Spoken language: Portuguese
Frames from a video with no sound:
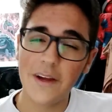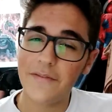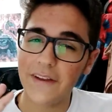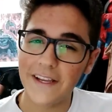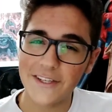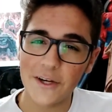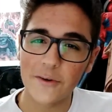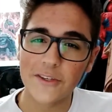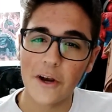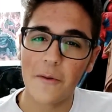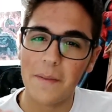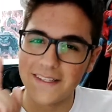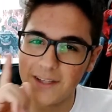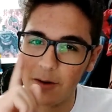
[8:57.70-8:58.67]
ia falar tchau, tchau,
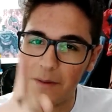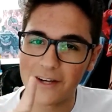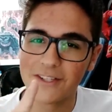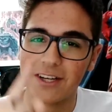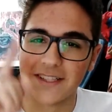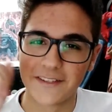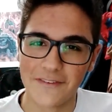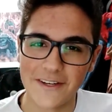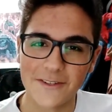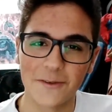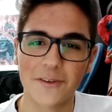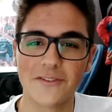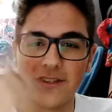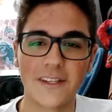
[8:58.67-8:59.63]
mas dê uma chance. Veja
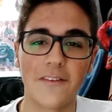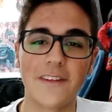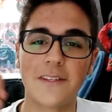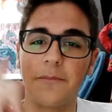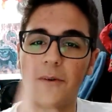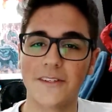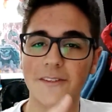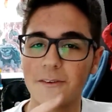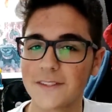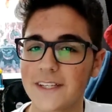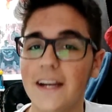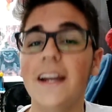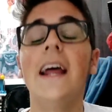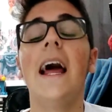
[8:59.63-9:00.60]
outros vídeos, talvez você possa
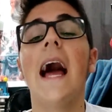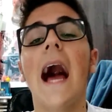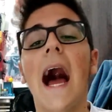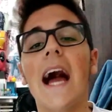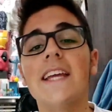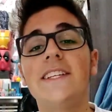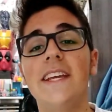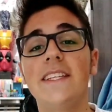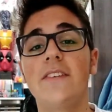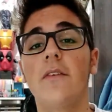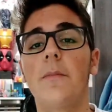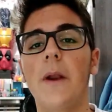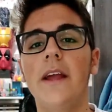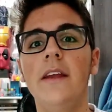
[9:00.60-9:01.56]
gostar. A gente se
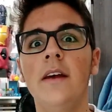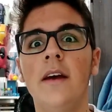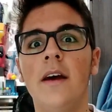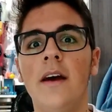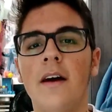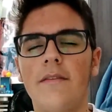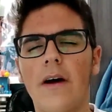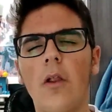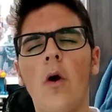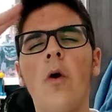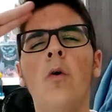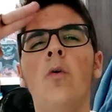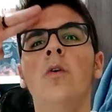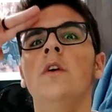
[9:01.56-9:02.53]
vê por aí.
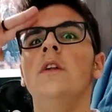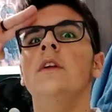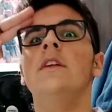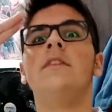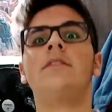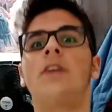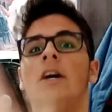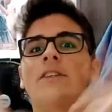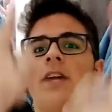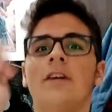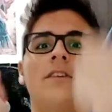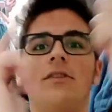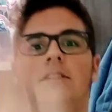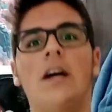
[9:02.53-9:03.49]
Falou! Dun,
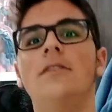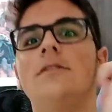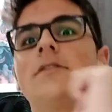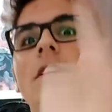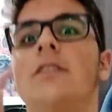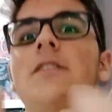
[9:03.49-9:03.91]
dun, dun, dun,